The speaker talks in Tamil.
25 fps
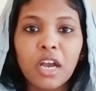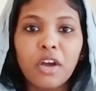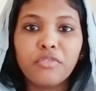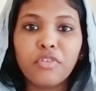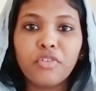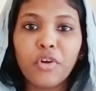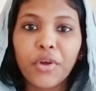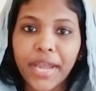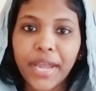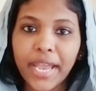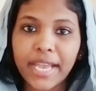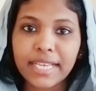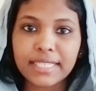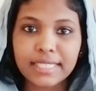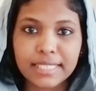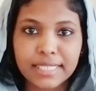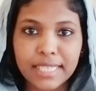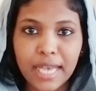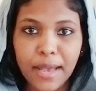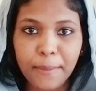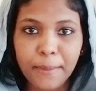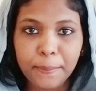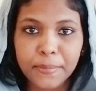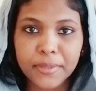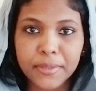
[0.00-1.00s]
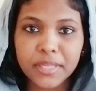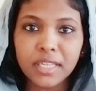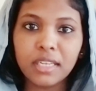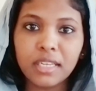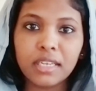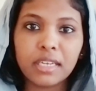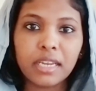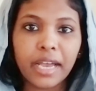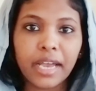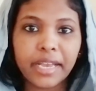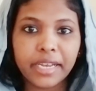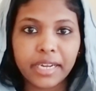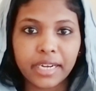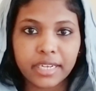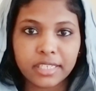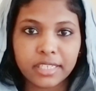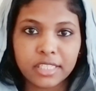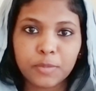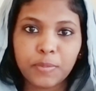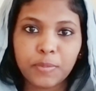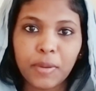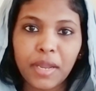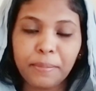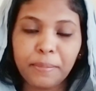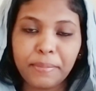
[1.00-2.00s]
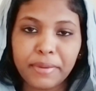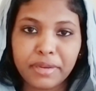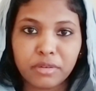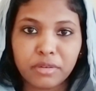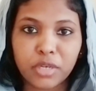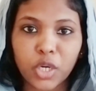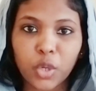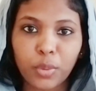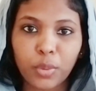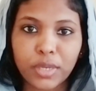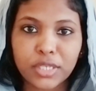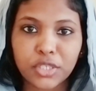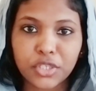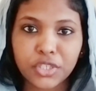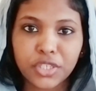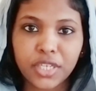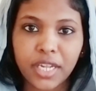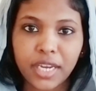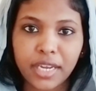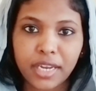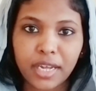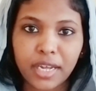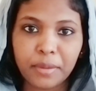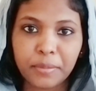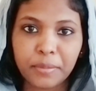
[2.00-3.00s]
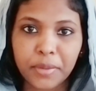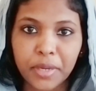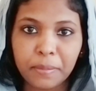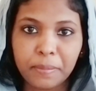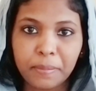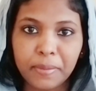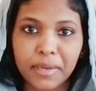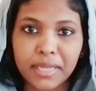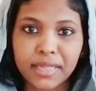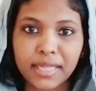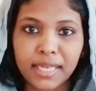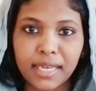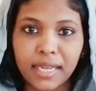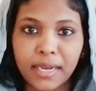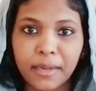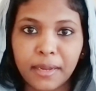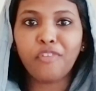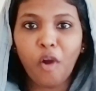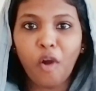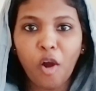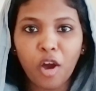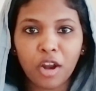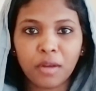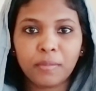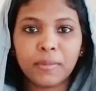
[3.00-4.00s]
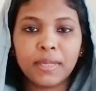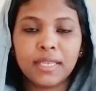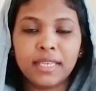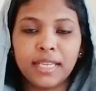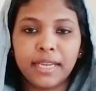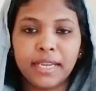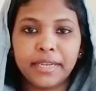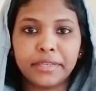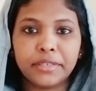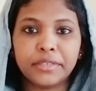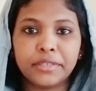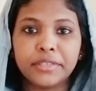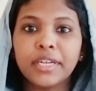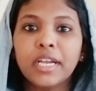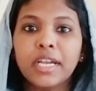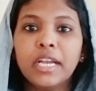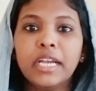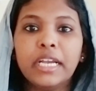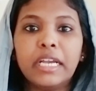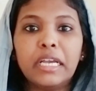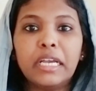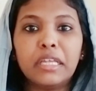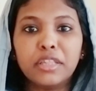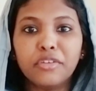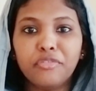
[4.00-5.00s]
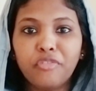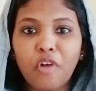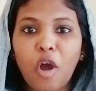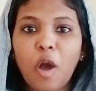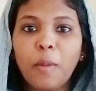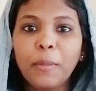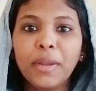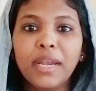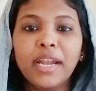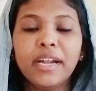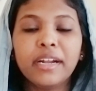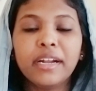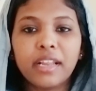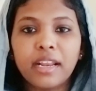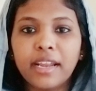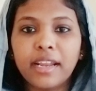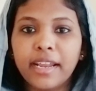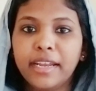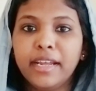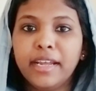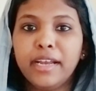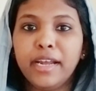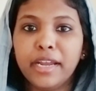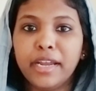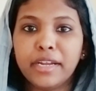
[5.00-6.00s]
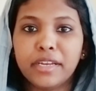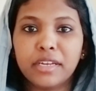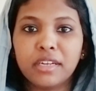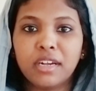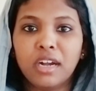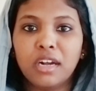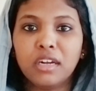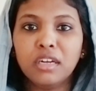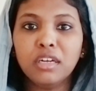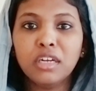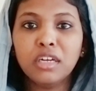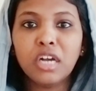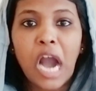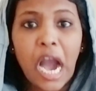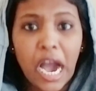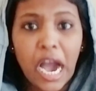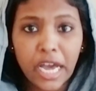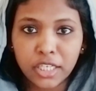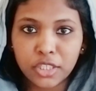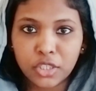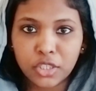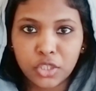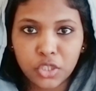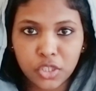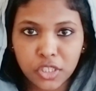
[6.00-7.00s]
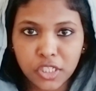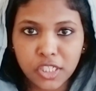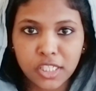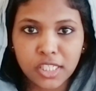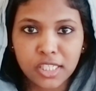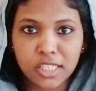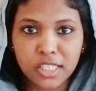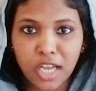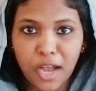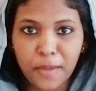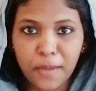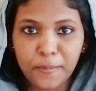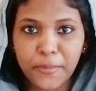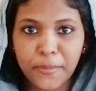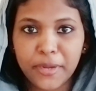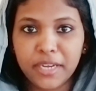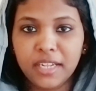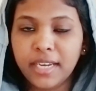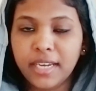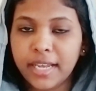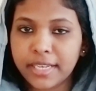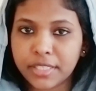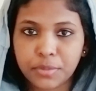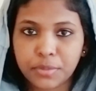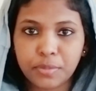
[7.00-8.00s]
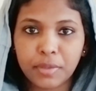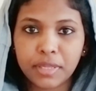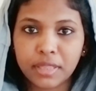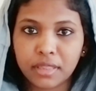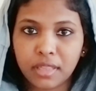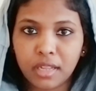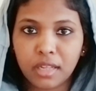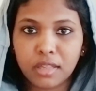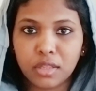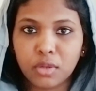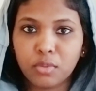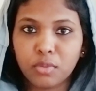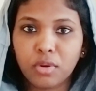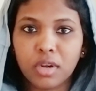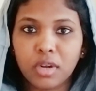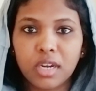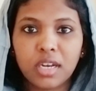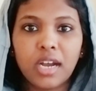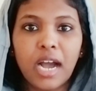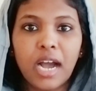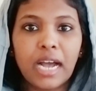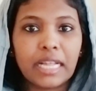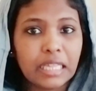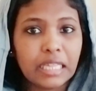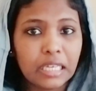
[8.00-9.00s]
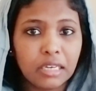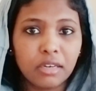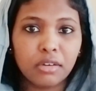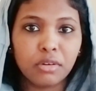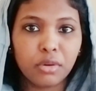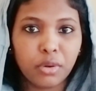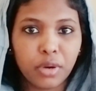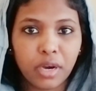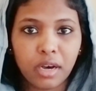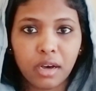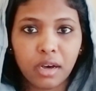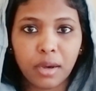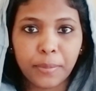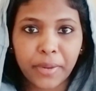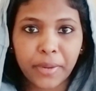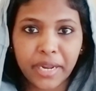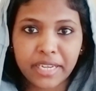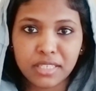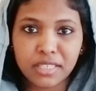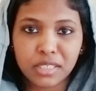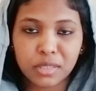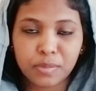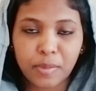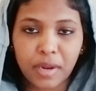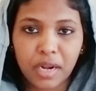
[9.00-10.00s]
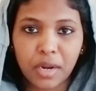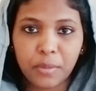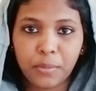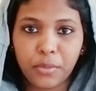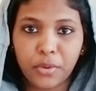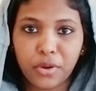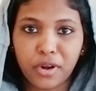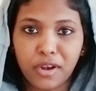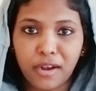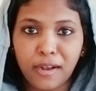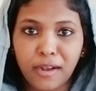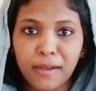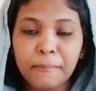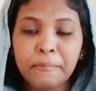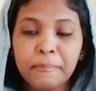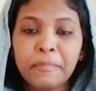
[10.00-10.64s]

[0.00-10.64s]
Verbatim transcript: ஃபார் எக்ஸாம்பிள் நான் இங்கே டிஸ்பிளே பண்ணுற கொஷின் என்ன அப்படின்னு பார்த்தீங்கன்னா ஃபார்மல் லெட்டர் இந்த ஃபார்மல் லெட்டரில் என்ன கேட்டிருக்காங்க கார் இன்சூரன்ஸ் கம்பெனி நெக்ஸ்ட் மந்த்லேருந்து உங்களுக்கு அதிக ப்ரைஸ் பண்ண போகிறாங்க